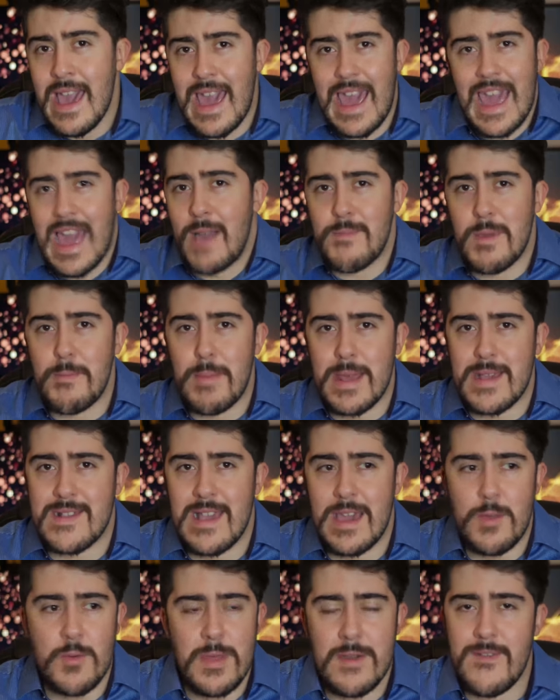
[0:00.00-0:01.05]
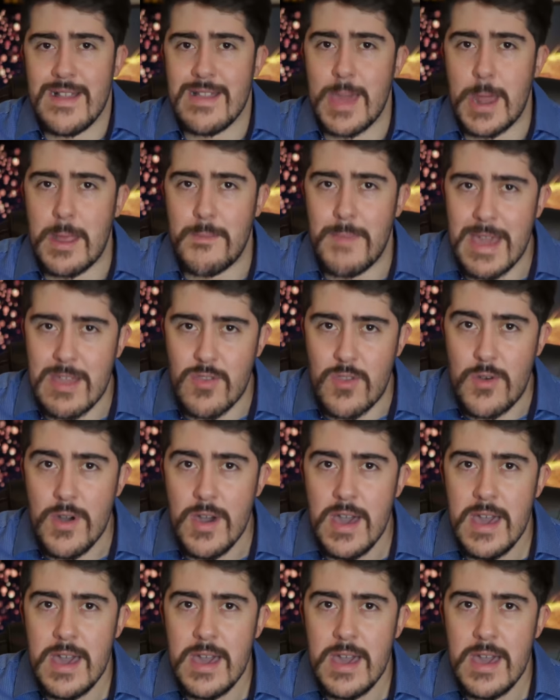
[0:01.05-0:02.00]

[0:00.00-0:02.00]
es a mi parecer una falta de respeto